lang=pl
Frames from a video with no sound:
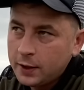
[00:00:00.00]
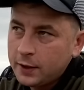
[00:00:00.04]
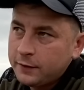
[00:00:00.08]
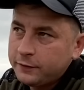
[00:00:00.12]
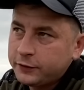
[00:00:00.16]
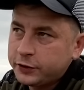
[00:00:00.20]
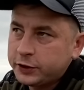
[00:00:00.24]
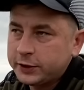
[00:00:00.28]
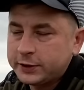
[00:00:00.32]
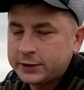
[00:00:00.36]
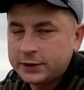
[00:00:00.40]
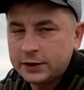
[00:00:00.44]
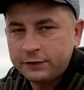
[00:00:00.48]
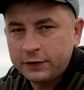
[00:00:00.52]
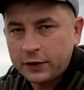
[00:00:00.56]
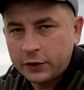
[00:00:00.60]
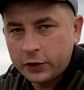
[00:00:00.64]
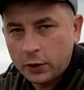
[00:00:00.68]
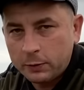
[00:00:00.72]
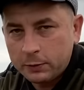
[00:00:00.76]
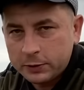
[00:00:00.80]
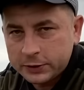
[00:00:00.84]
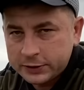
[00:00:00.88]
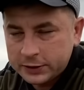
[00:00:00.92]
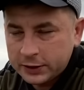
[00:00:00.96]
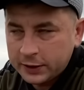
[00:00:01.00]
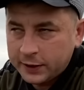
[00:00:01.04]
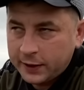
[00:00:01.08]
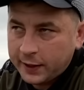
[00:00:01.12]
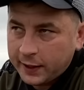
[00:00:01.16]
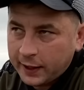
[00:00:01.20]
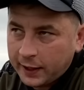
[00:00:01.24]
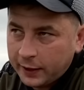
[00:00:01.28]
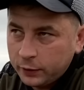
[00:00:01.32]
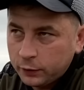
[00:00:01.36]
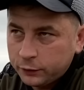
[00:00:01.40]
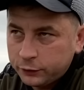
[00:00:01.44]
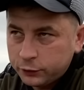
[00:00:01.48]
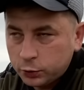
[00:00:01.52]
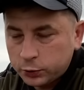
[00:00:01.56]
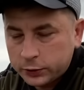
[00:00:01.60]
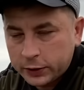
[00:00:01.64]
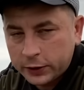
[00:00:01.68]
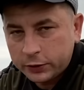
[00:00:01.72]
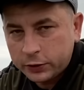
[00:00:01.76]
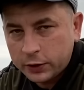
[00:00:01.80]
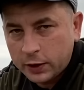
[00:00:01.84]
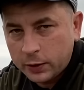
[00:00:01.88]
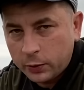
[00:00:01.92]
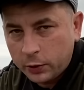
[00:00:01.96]
wszyscy wiadomo, z tych krajów tutaj
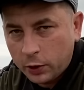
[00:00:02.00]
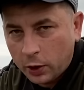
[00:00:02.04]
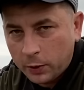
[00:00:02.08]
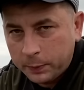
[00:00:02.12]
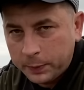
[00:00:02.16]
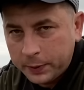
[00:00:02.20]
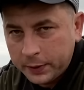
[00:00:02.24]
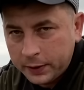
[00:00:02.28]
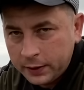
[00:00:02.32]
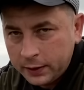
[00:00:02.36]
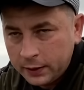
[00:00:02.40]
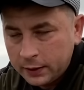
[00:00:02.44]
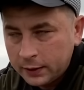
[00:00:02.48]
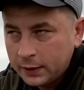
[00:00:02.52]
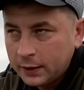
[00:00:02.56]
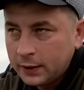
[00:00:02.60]
do Europy,